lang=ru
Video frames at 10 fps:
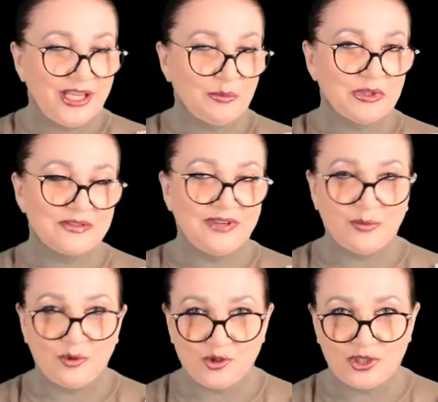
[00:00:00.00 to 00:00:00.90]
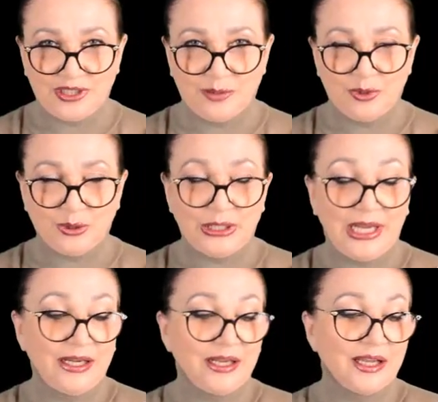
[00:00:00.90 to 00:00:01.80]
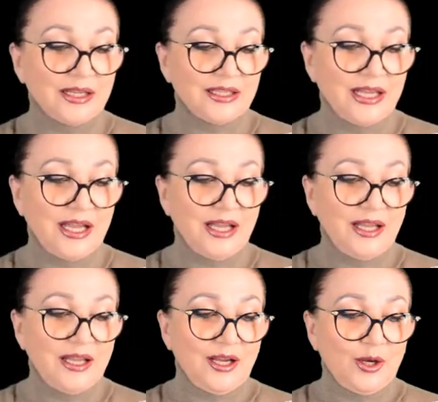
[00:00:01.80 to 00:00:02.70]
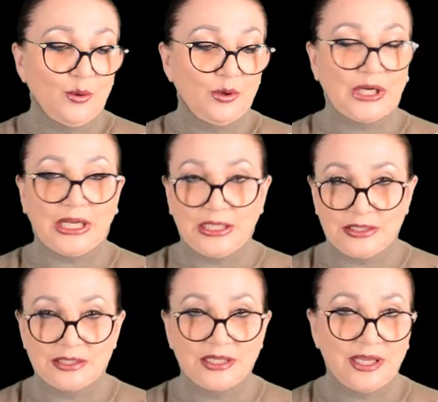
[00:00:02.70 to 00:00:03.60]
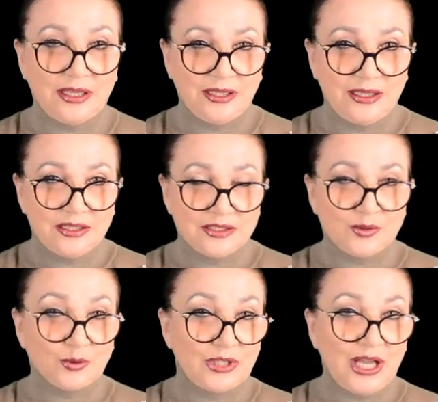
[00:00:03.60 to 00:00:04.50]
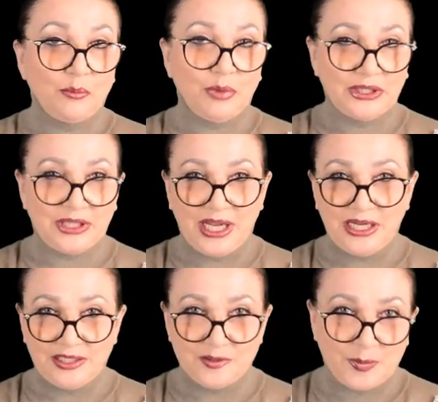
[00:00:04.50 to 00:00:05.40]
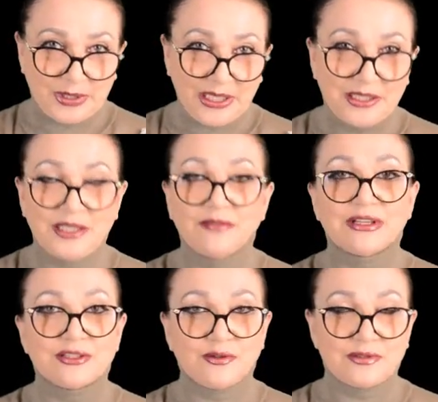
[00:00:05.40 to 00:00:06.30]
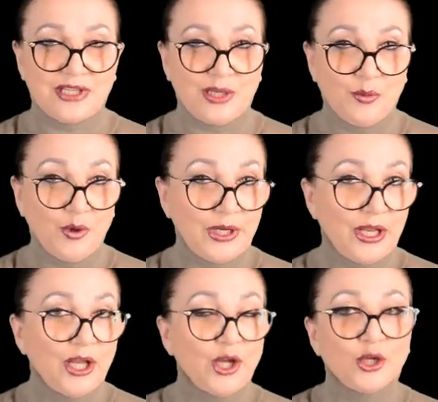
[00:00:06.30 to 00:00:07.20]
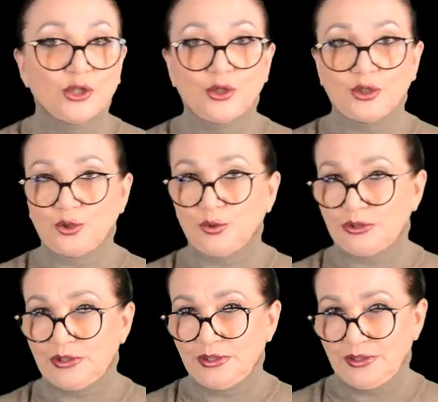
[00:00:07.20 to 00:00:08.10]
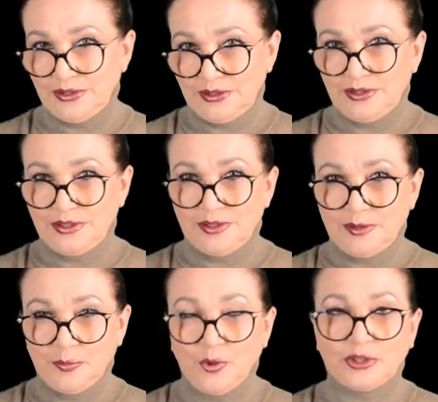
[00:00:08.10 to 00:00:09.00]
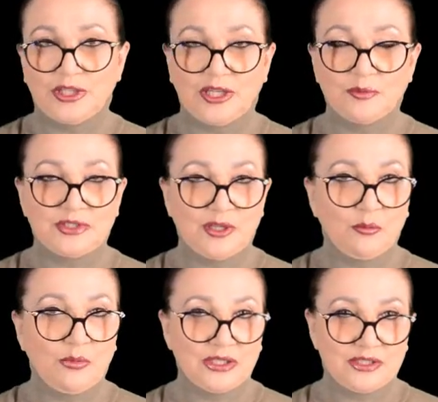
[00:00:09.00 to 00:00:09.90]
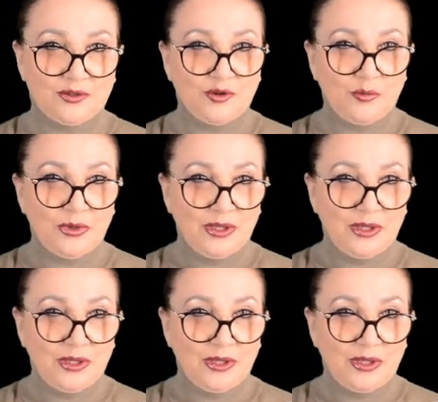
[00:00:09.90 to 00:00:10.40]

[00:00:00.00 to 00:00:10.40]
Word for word: мы с вами уже наблюдали, когда украинские суда пытались пройти в Азовское море, но тут под Крымским мостом,